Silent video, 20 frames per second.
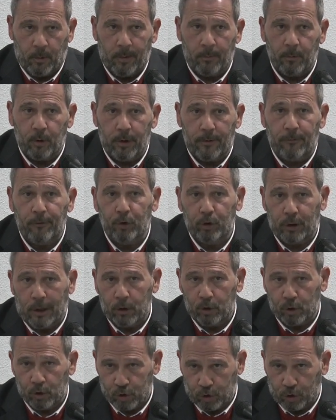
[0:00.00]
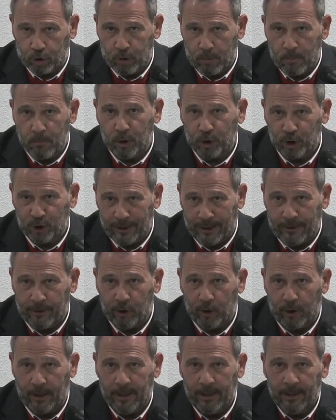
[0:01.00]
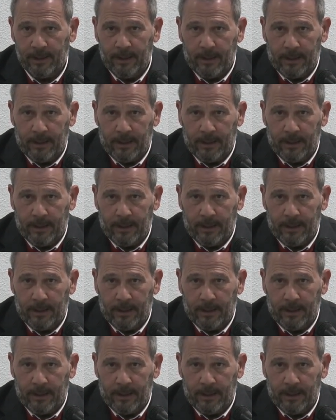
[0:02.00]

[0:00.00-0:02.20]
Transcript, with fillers: hemos disfrutado nosotros montándola